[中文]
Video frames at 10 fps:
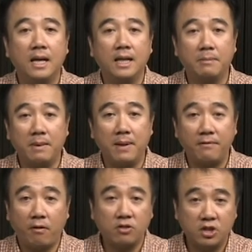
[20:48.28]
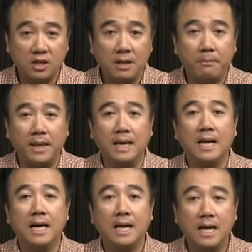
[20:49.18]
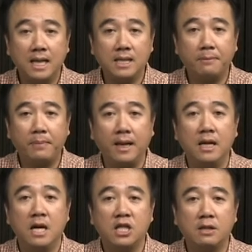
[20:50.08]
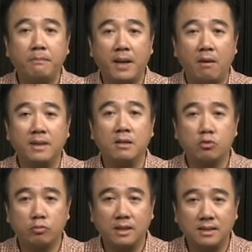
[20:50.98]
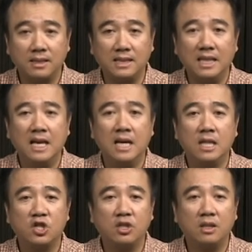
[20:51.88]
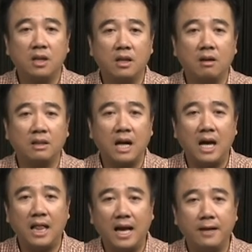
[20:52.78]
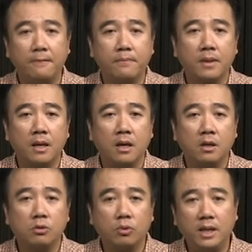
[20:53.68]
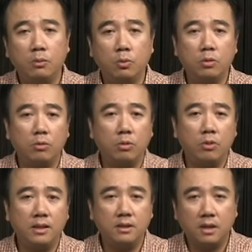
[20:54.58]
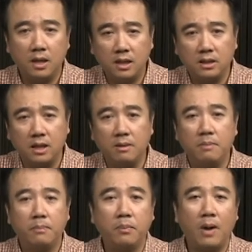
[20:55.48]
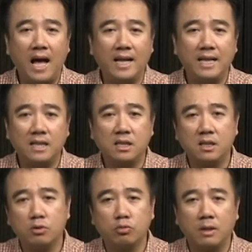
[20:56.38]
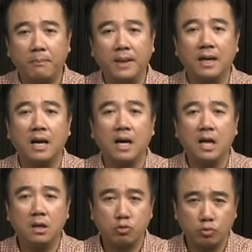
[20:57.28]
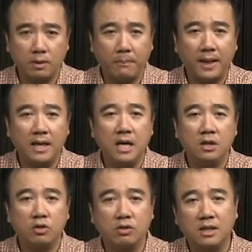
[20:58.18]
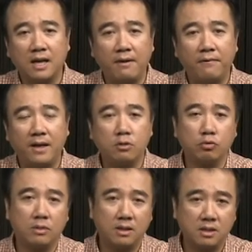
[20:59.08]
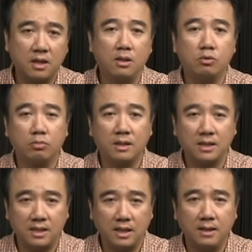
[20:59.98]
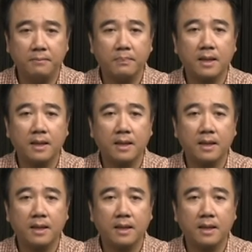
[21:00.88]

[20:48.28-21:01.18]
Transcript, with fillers: 你们每逢吃这饼、喝这杯，是表明主的死。只等到他来。所以，无论何人不按理吃主的饼、喝主的杯，就是干饭主的身、主的血了。